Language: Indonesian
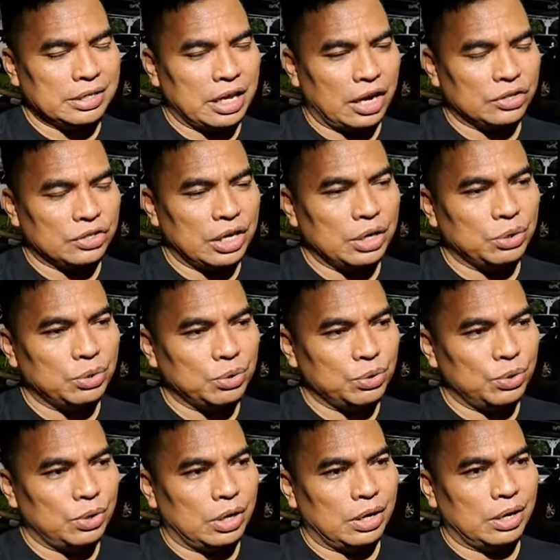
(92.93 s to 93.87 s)
Saya rasa
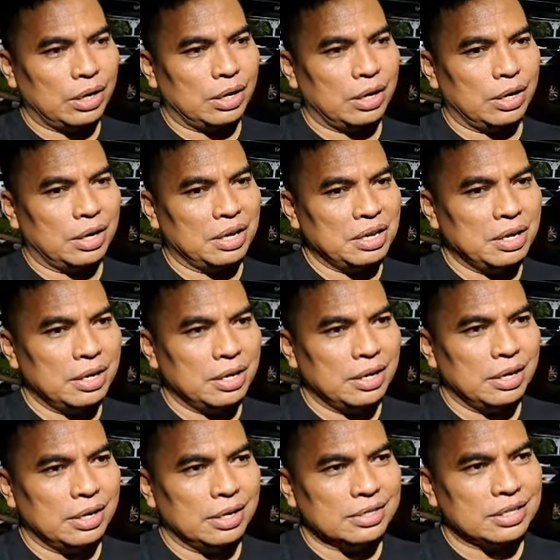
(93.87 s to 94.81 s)
itu uh,
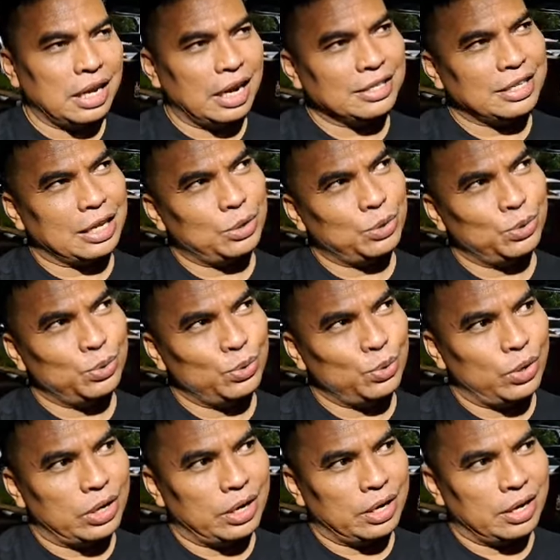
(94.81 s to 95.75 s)
salah
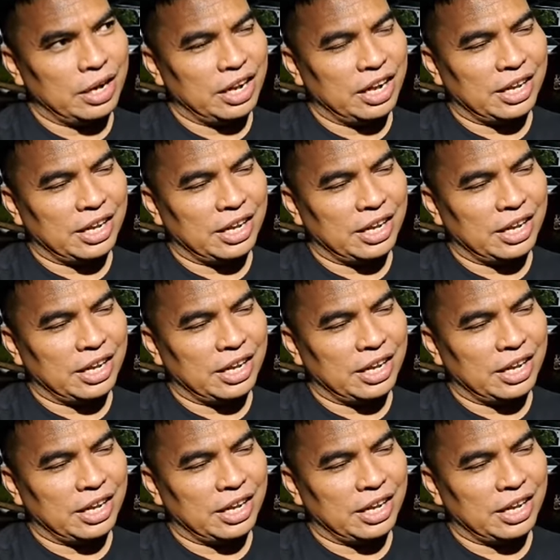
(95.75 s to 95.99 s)
satu uh,